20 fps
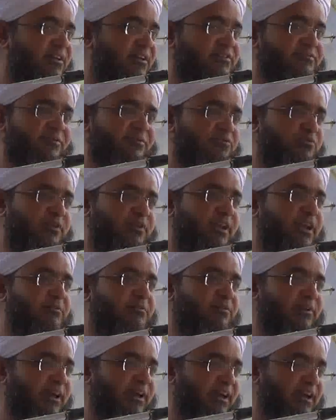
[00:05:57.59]
इसमें दूध
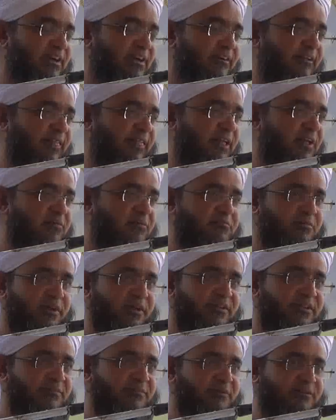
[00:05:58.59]
खराब हो जाएगा हम
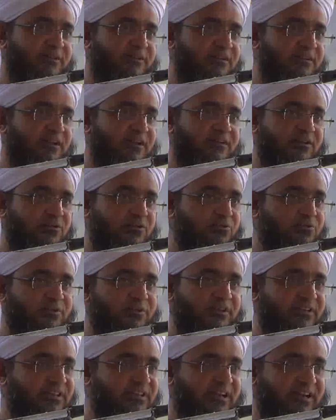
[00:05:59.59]
गंदे बर्तन के अंदर
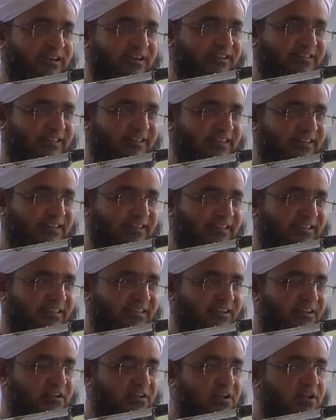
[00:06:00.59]
दूध नहीं दिया करते
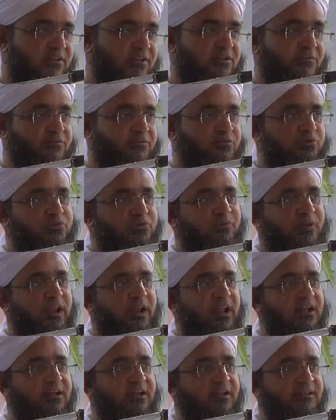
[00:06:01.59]
जब दूध
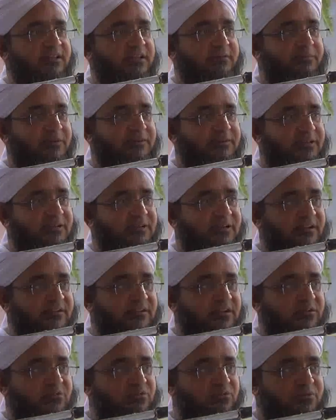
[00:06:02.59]
वाला गंदे बर्तन के
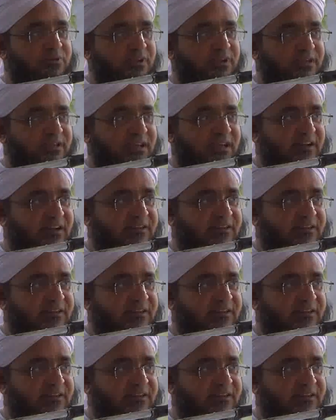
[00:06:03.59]
अंदर दूध नहीं दिया